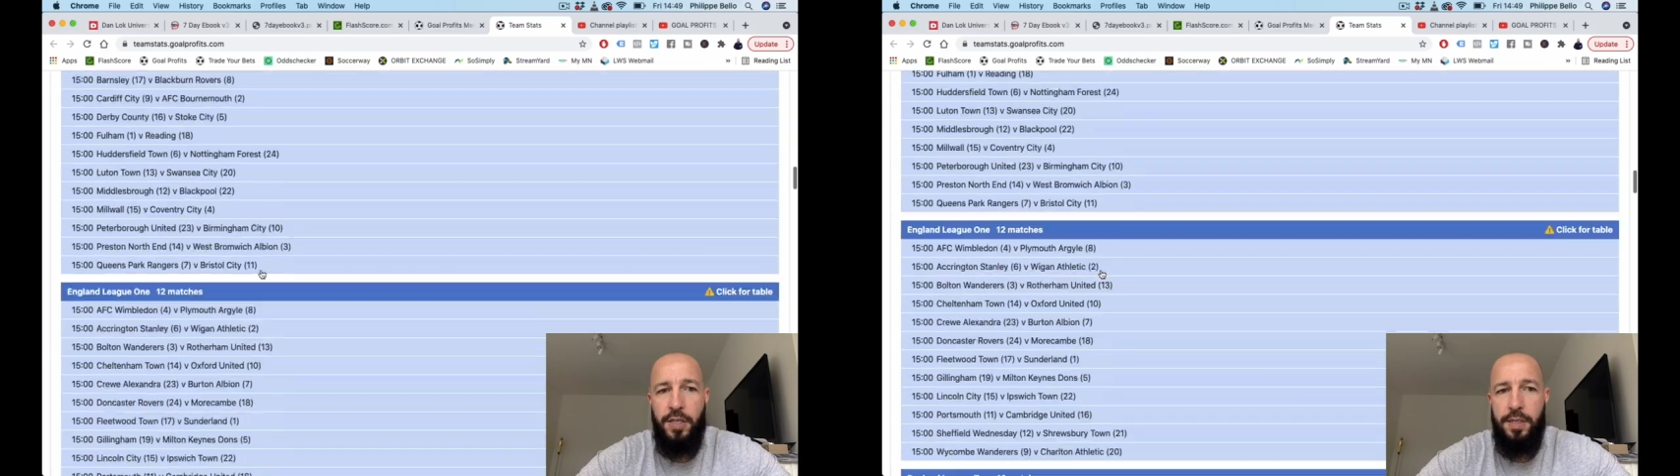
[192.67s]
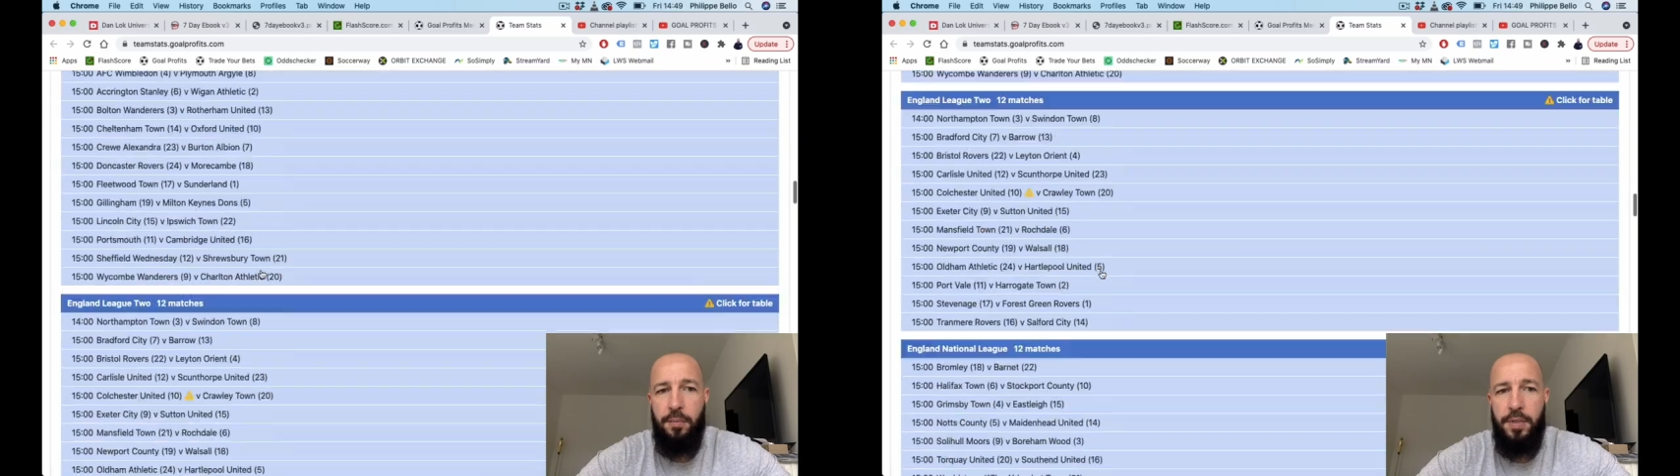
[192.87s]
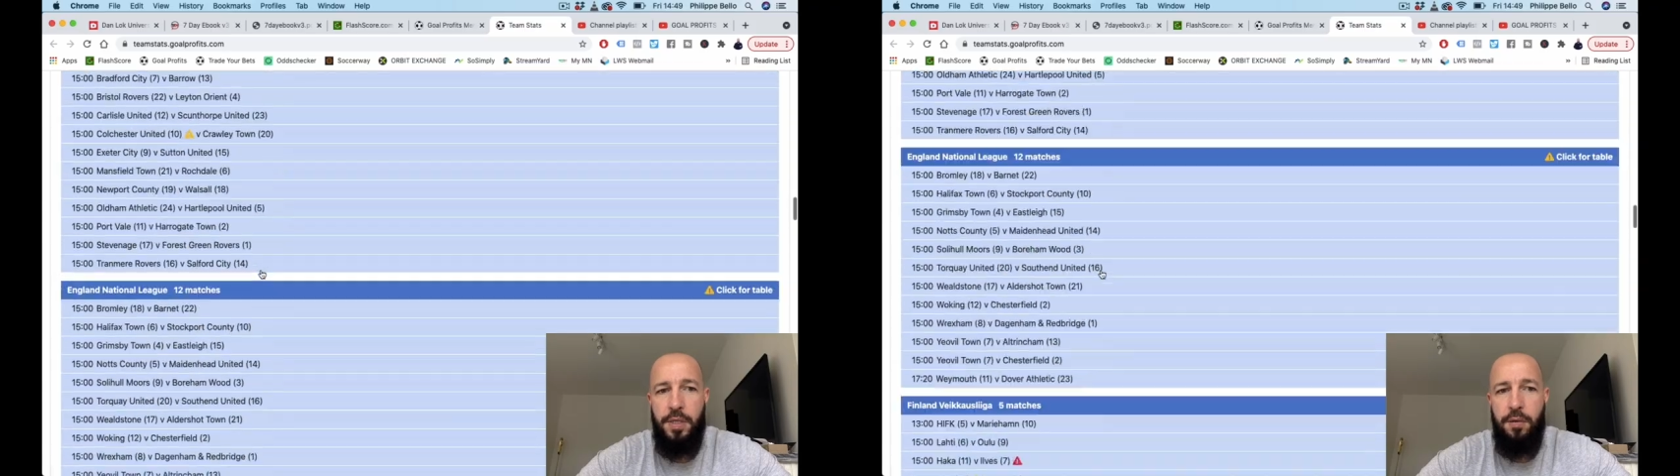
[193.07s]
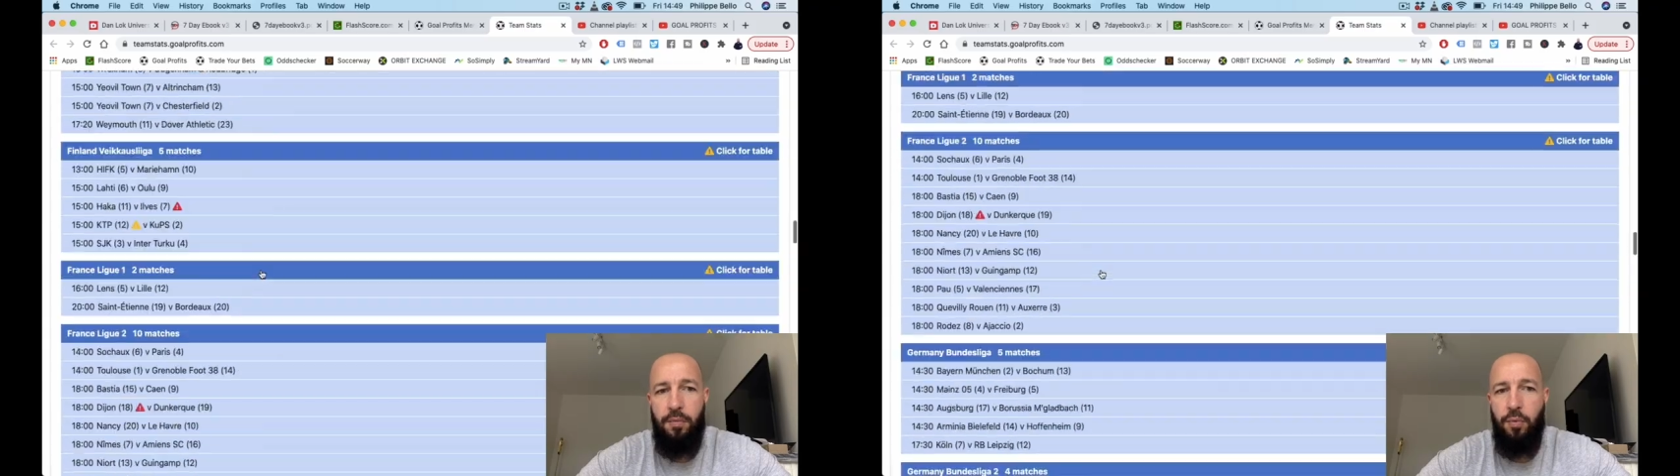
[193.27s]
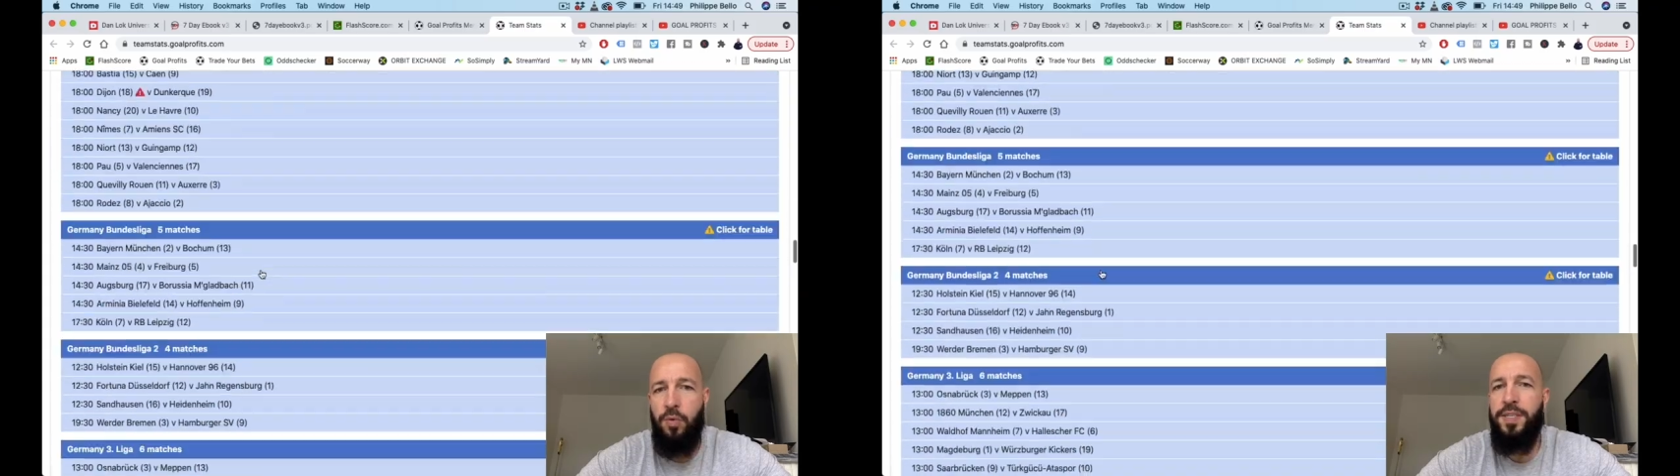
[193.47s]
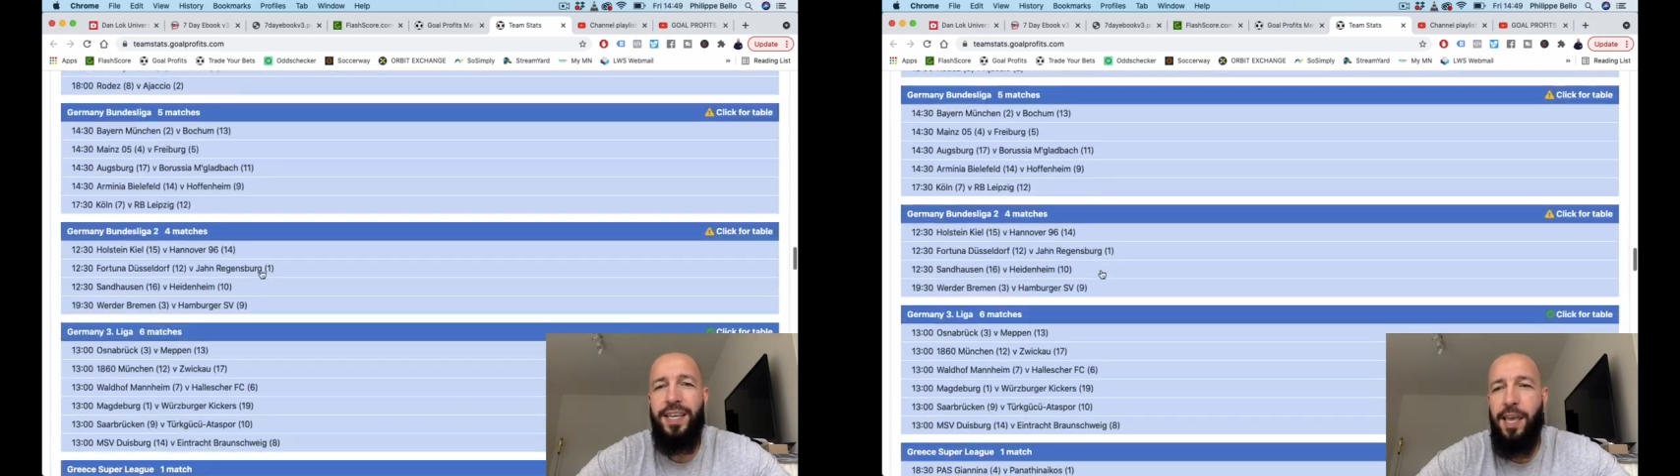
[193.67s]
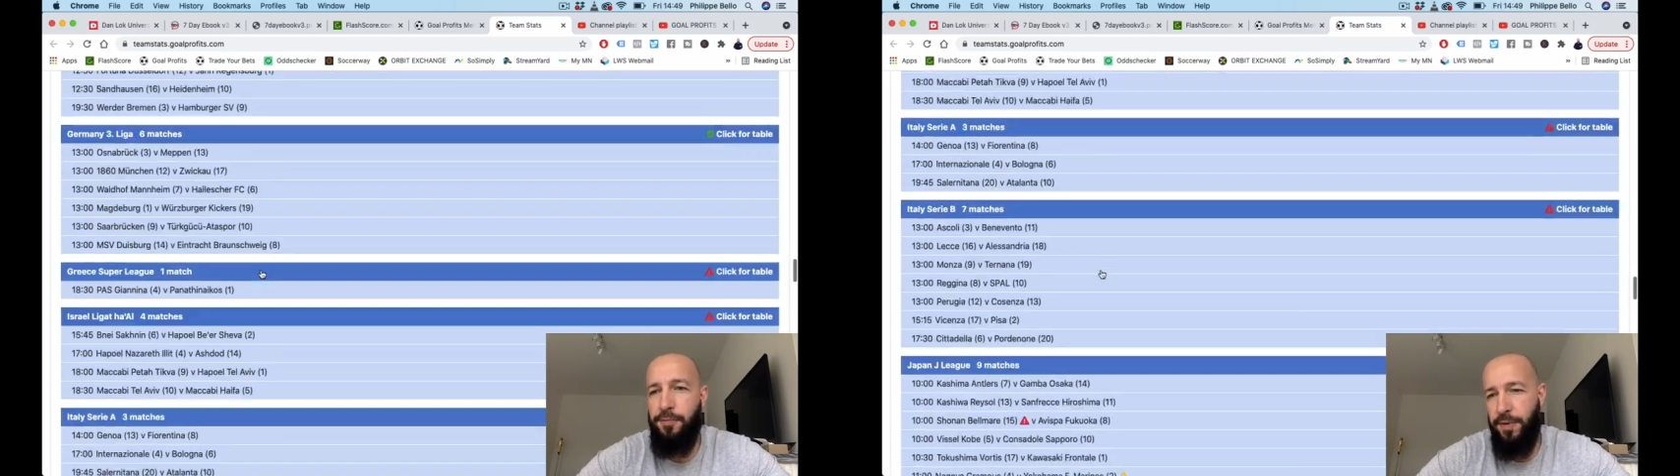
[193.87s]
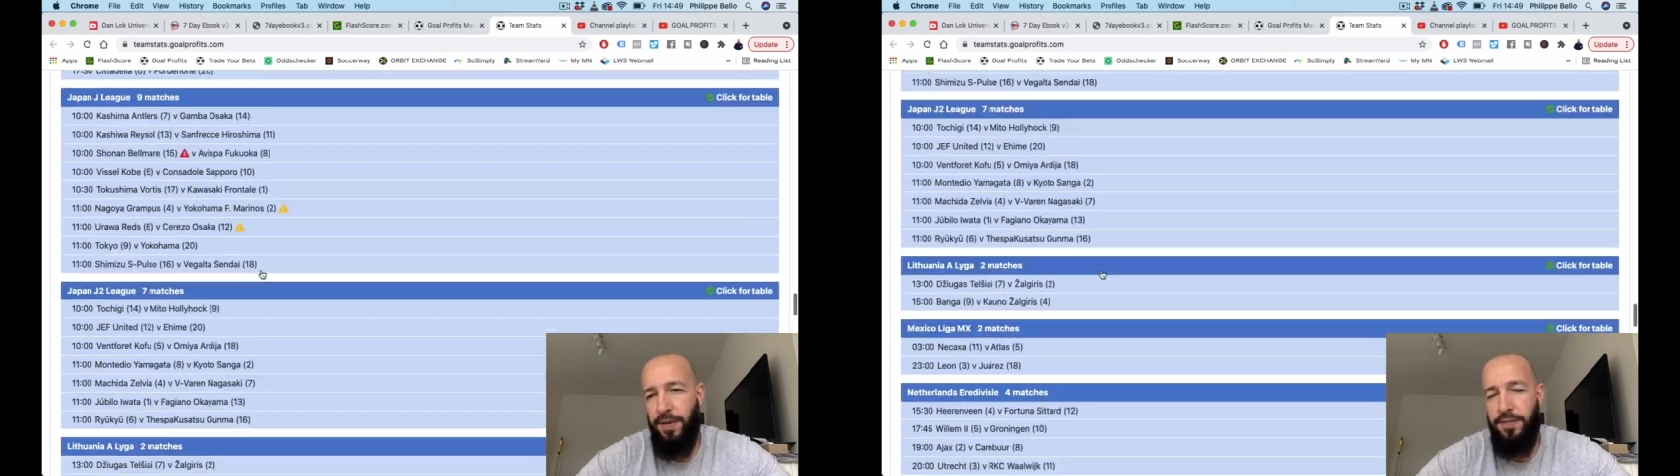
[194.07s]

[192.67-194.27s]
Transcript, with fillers: un samedi, on ne sait rien faire.